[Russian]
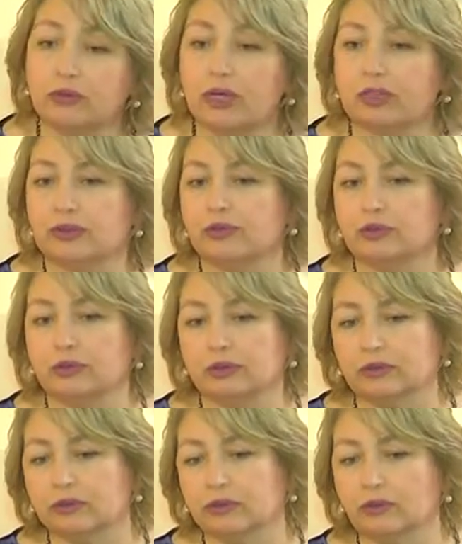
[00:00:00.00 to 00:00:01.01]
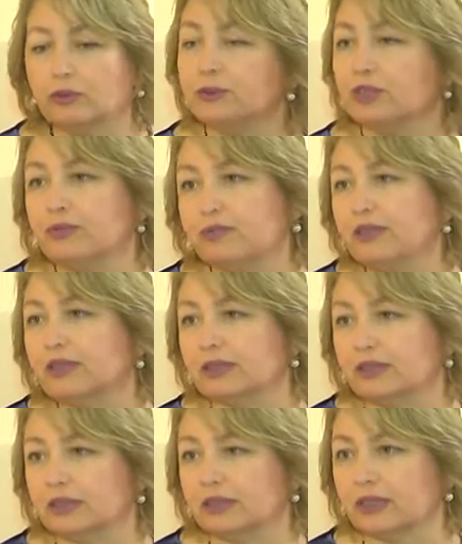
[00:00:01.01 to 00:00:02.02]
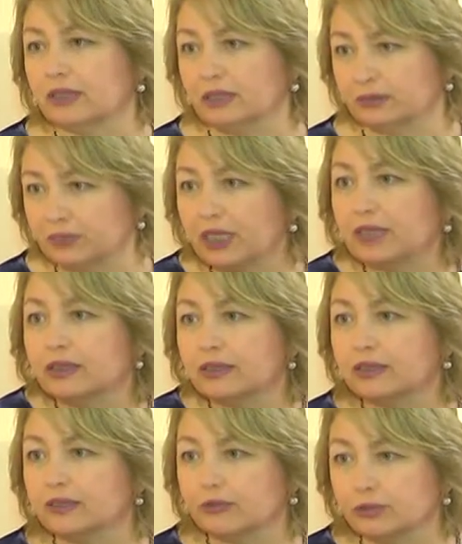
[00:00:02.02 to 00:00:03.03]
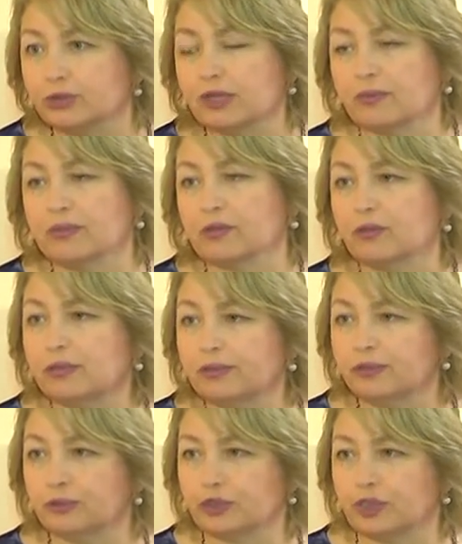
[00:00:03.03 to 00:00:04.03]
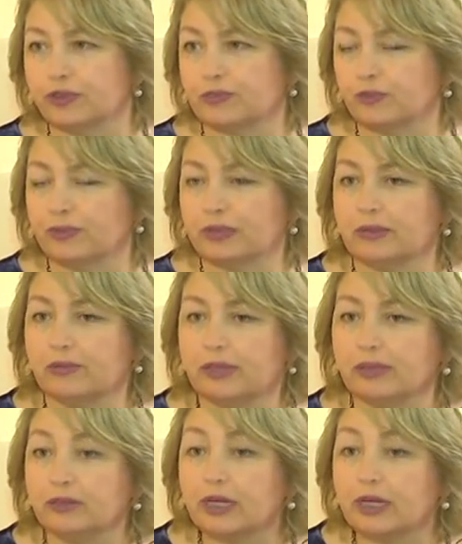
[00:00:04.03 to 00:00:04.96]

как-то вот э, общие эпитеты такие принятые в, в народном творчестве употребляют.